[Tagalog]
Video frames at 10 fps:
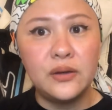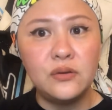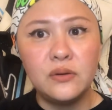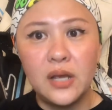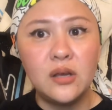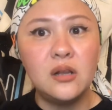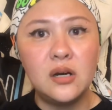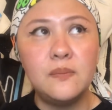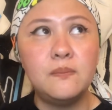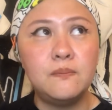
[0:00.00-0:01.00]
yung regular
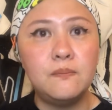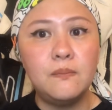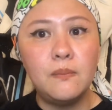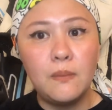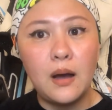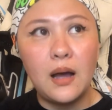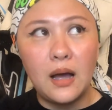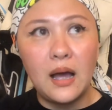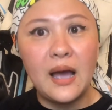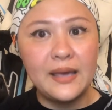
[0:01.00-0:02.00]

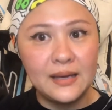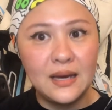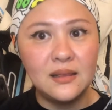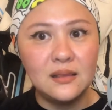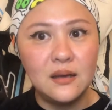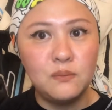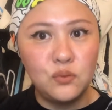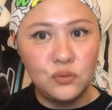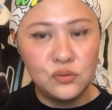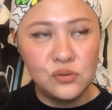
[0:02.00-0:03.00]
high cut na
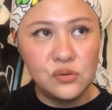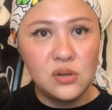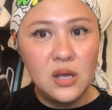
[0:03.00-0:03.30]
boots.